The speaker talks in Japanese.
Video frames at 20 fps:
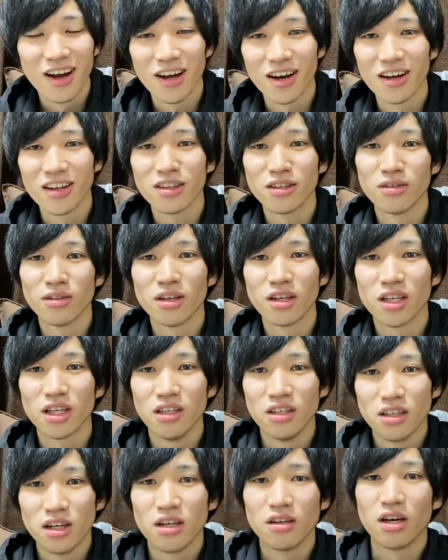かなっていうのが気
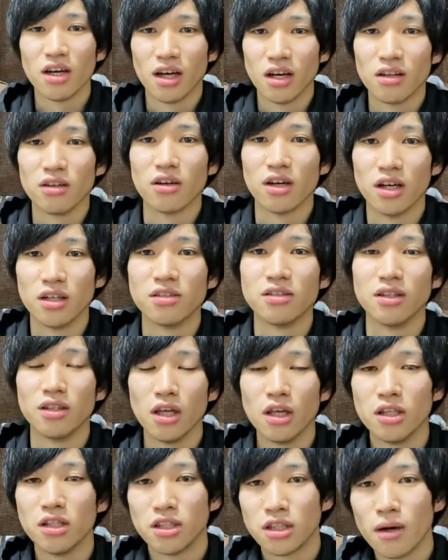になるかなって感じですね。
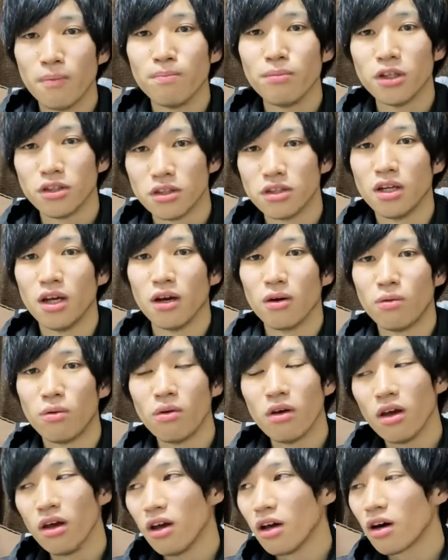てっちゃんピーチね。こ
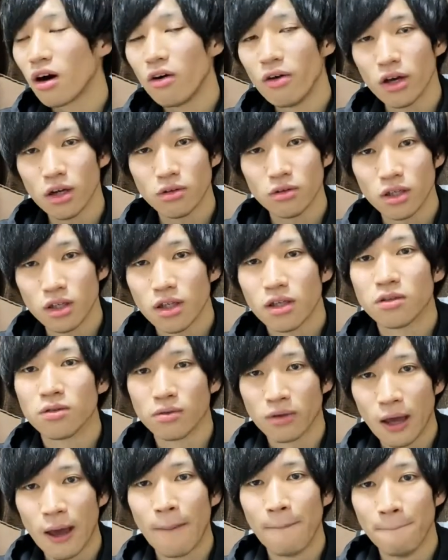れ、可愛くていいですよ
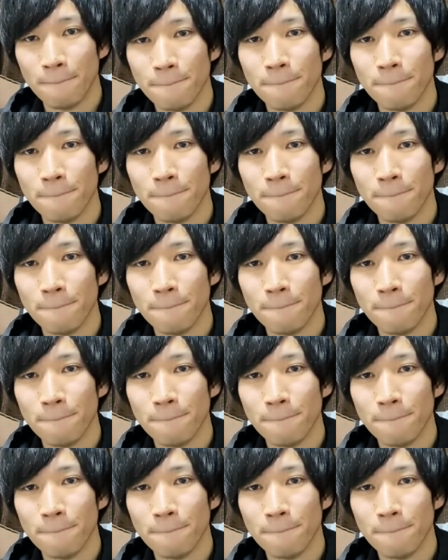ね。う